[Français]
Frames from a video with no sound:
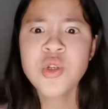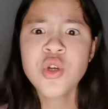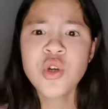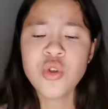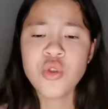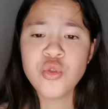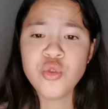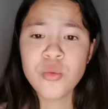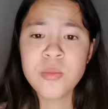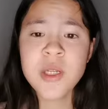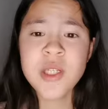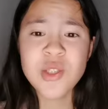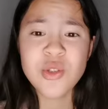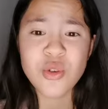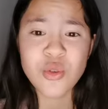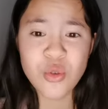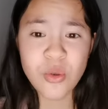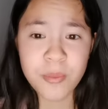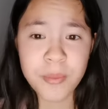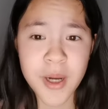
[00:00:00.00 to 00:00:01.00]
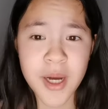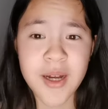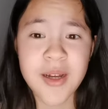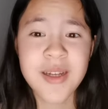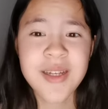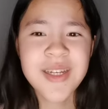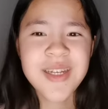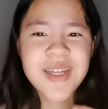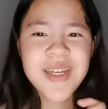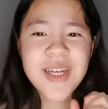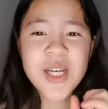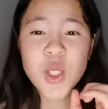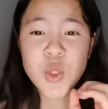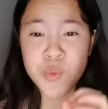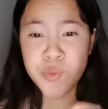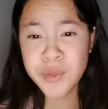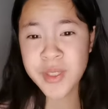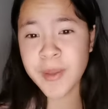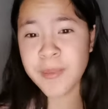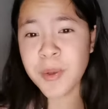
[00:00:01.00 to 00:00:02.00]
N'oubliez surtout pas, je vais
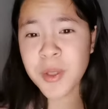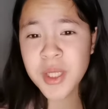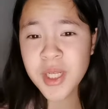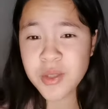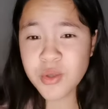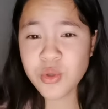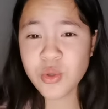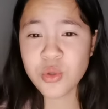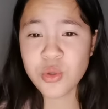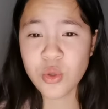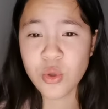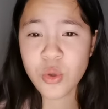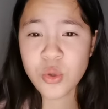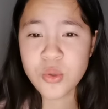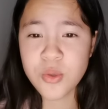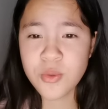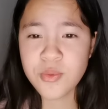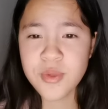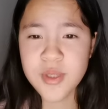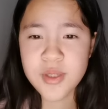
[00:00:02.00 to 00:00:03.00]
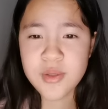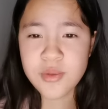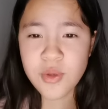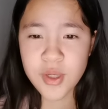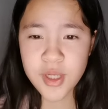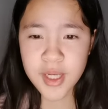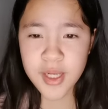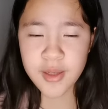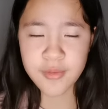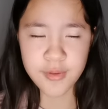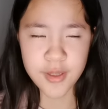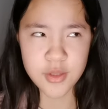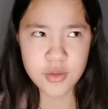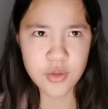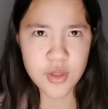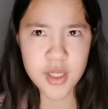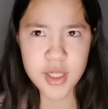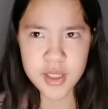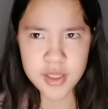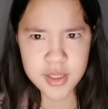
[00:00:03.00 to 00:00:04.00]
vous apprendre quelque chose aujourd'hui secret, enfin
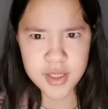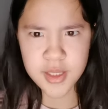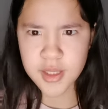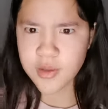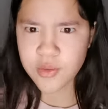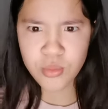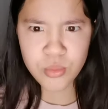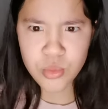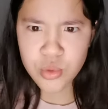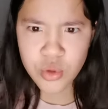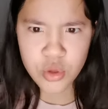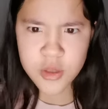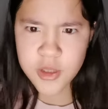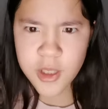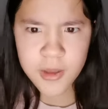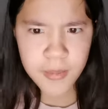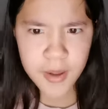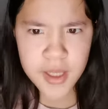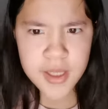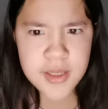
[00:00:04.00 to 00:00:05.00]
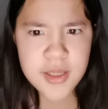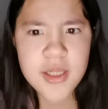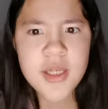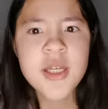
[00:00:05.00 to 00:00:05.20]
secret, c'est tout le monde le sait presque,